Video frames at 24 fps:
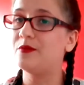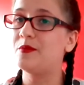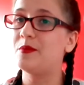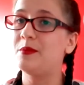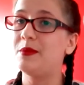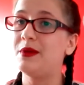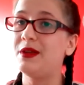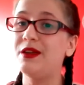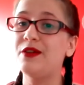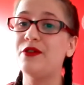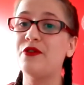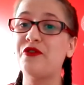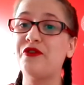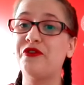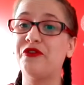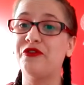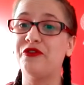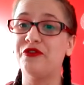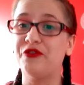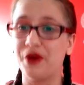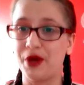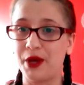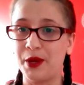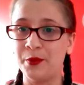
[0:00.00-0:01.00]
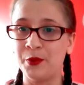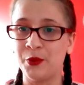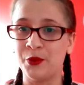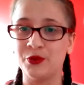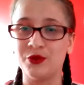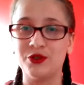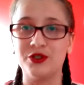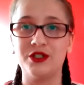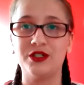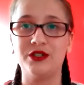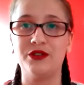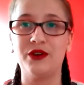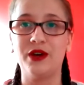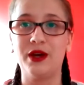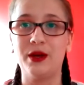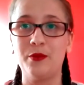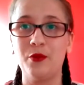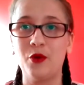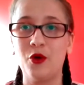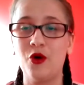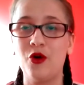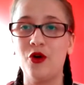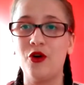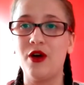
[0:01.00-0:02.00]
Mais vraiment, j'ai
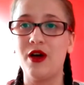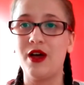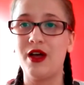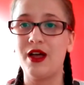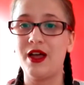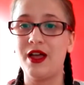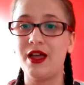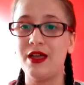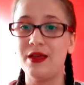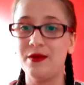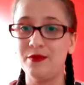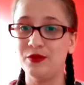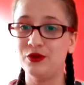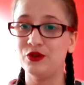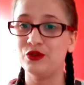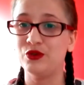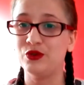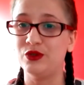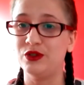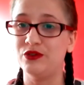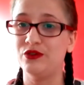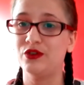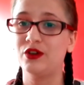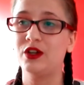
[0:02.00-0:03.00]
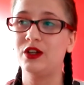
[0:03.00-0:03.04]
vraiment aimé ce livre.